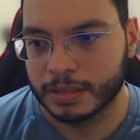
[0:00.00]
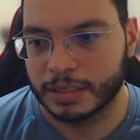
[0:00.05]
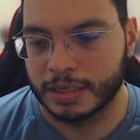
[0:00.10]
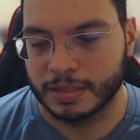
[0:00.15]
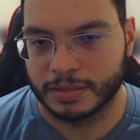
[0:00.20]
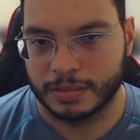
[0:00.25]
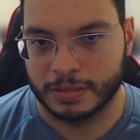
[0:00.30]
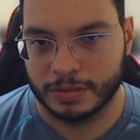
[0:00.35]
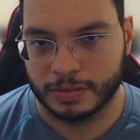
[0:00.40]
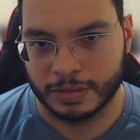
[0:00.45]
Que
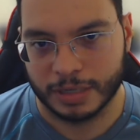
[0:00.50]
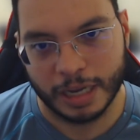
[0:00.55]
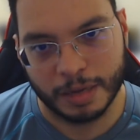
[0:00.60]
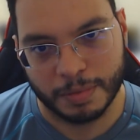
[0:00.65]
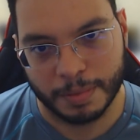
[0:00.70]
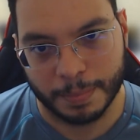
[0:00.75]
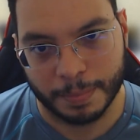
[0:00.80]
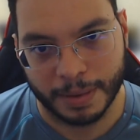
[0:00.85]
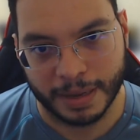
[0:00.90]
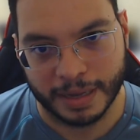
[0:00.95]
assina o
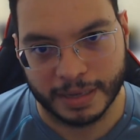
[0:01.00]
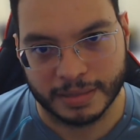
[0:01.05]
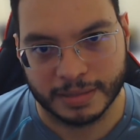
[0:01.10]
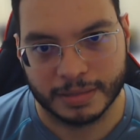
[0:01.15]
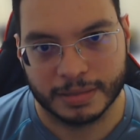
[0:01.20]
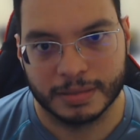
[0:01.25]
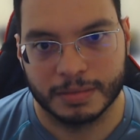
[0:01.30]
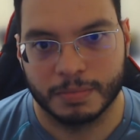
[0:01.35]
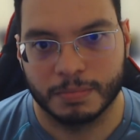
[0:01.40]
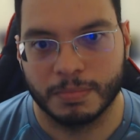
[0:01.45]
Game
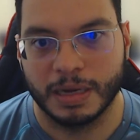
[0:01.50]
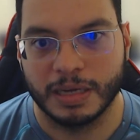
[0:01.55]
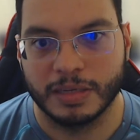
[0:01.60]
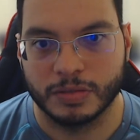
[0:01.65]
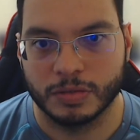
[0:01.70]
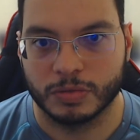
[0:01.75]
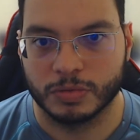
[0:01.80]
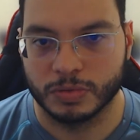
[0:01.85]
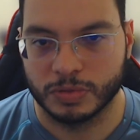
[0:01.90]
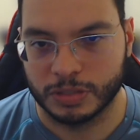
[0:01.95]
Pass.
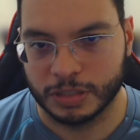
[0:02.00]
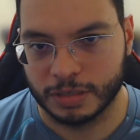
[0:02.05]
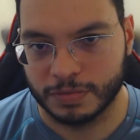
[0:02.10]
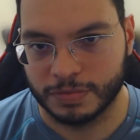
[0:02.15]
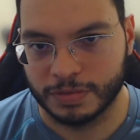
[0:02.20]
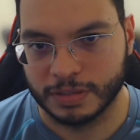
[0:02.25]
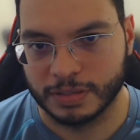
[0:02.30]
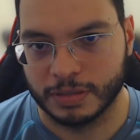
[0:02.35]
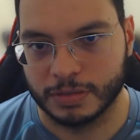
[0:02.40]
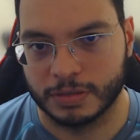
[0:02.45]
Mas eu consegui
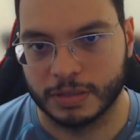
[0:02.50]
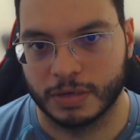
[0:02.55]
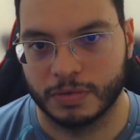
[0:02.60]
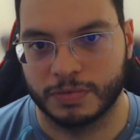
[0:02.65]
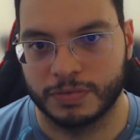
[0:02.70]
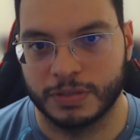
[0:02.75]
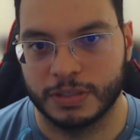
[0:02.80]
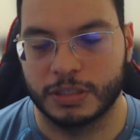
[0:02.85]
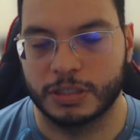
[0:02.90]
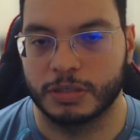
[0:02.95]
fazer o que eu
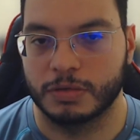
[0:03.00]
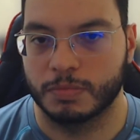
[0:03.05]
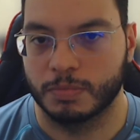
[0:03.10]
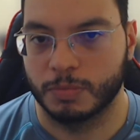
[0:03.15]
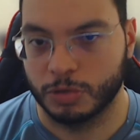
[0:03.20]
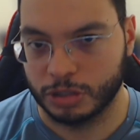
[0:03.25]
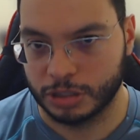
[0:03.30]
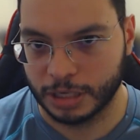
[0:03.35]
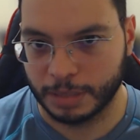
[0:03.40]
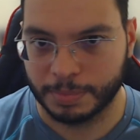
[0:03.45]
fiz,
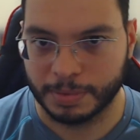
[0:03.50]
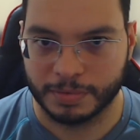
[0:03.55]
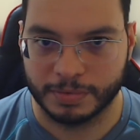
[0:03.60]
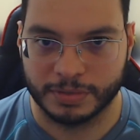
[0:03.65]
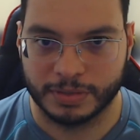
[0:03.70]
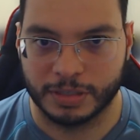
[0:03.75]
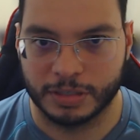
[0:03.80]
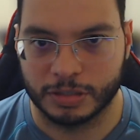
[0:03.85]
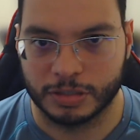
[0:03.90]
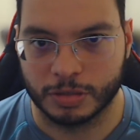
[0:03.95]
mostrei para
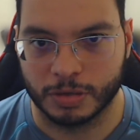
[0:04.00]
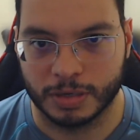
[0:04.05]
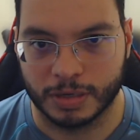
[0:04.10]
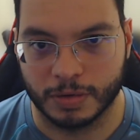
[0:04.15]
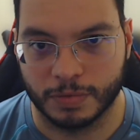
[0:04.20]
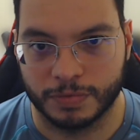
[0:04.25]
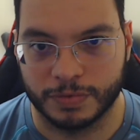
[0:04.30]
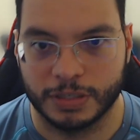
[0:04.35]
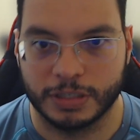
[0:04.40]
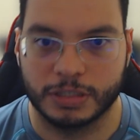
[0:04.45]
vocês qual que
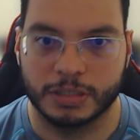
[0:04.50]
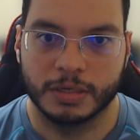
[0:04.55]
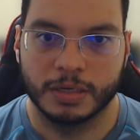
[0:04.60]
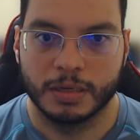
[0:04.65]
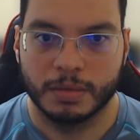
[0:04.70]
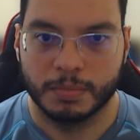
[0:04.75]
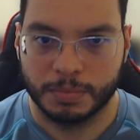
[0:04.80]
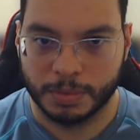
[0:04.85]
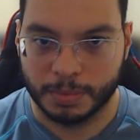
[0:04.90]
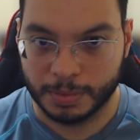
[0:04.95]
eu fiz.
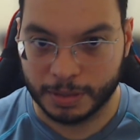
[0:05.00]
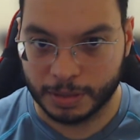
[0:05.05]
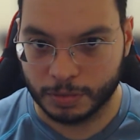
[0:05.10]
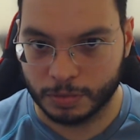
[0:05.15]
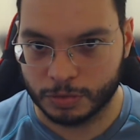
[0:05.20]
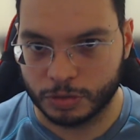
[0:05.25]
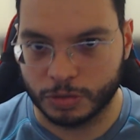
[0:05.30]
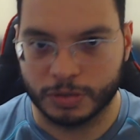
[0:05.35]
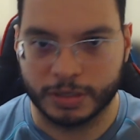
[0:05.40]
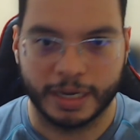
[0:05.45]
Primeiro
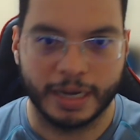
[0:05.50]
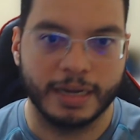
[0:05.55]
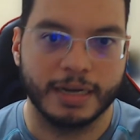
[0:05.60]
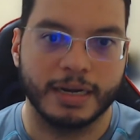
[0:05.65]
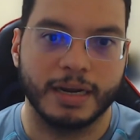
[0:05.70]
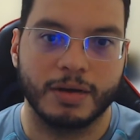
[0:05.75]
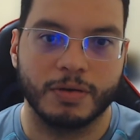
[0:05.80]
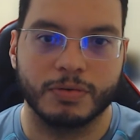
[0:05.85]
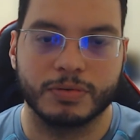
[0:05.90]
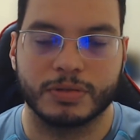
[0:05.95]
eu joguei
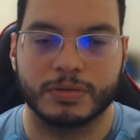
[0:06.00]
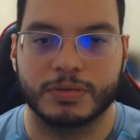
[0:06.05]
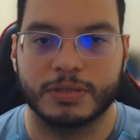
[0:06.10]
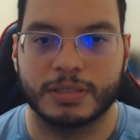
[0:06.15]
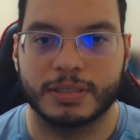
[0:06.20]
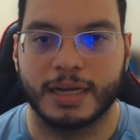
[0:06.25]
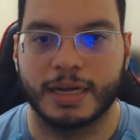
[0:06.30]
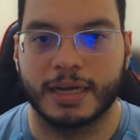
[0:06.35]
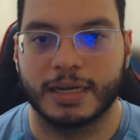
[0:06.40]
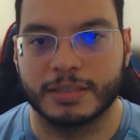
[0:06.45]
na outra
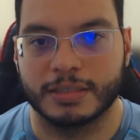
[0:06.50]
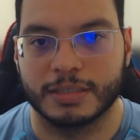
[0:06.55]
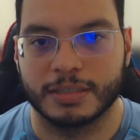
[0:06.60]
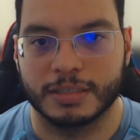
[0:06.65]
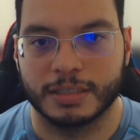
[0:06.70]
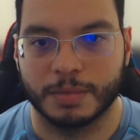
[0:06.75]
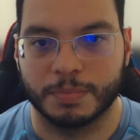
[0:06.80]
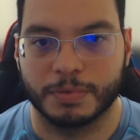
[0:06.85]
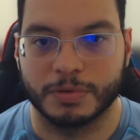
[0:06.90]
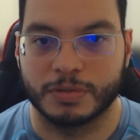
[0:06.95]
unidade
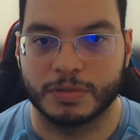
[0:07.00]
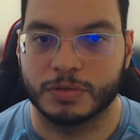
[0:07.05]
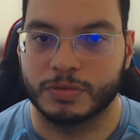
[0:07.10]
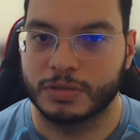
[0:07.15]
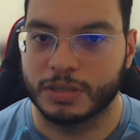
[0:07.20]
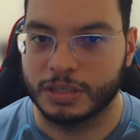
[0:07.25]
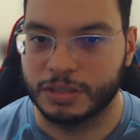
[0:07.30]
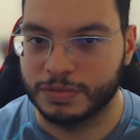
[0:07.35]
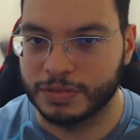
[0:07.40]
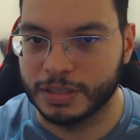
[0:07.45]
e depois eu
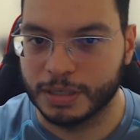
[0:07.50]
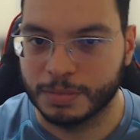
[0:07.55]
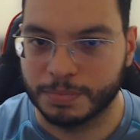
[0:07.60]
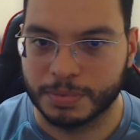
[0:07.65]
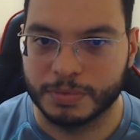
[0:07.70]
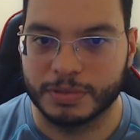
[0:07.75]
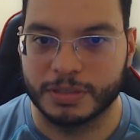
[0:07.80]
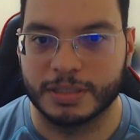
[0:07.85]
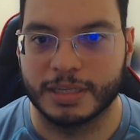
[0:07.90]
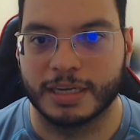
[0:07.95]
transferi
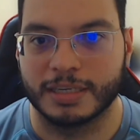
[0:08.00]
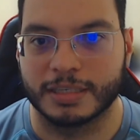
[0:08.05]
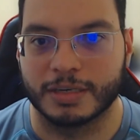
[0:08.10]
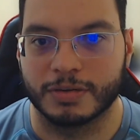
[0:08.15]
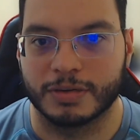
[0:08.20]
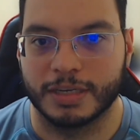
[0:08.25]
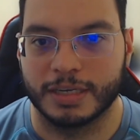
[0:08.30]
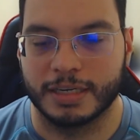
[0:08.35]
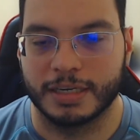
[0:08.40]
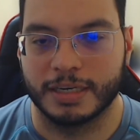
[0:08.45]
para a unidade
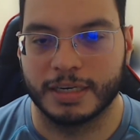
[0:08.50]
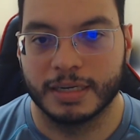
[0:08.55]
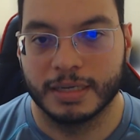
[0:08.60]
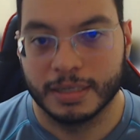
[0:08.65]
que eu queria,